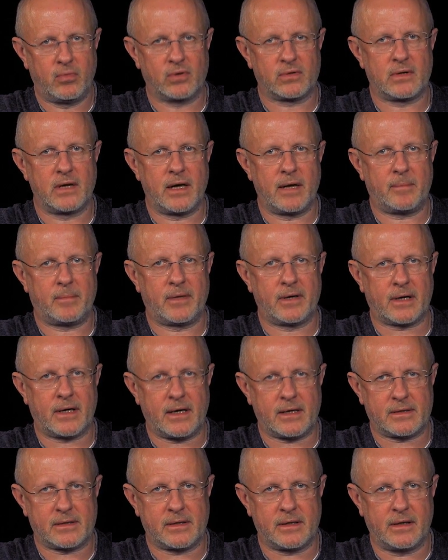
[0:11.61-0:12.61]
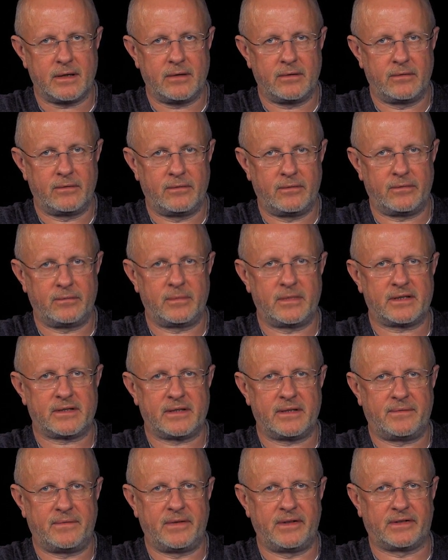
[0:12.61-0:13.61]
после операции
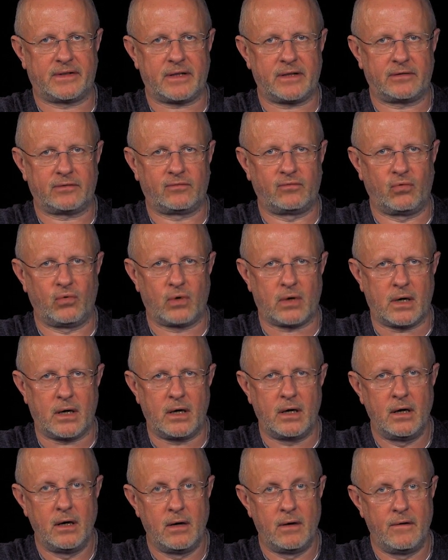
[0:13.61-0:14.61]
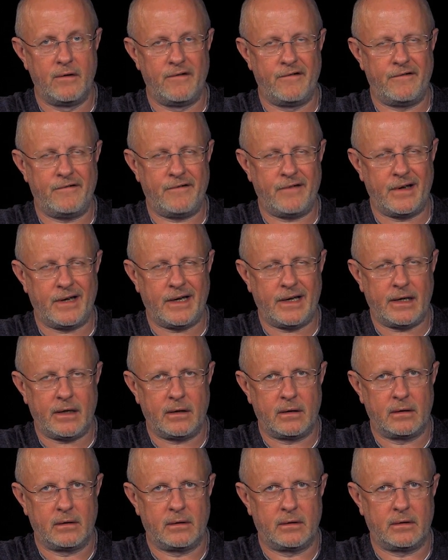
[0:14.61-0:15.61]
вместо физраствора
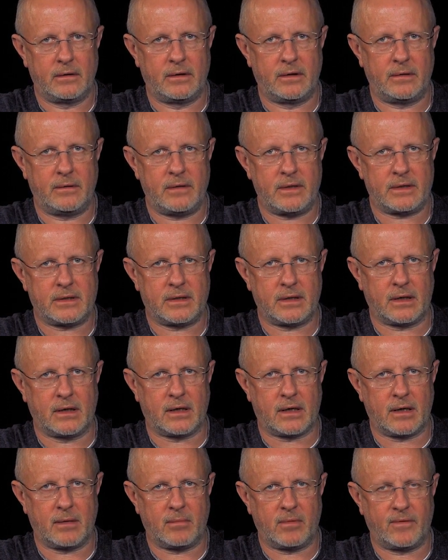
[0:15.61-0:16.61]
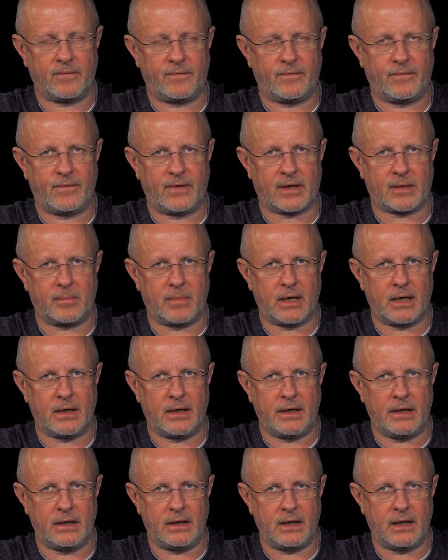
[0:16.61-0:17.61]
ввели 200 граммов
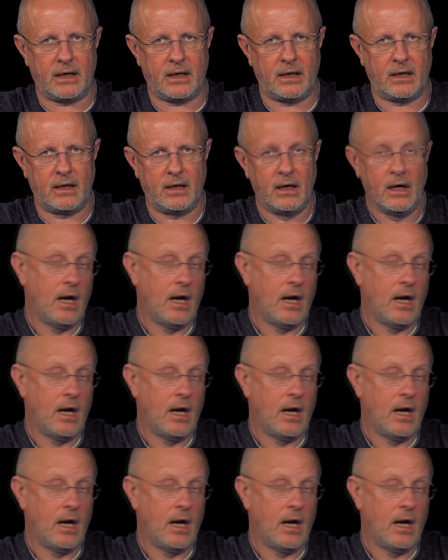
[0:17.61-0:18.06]
формалина.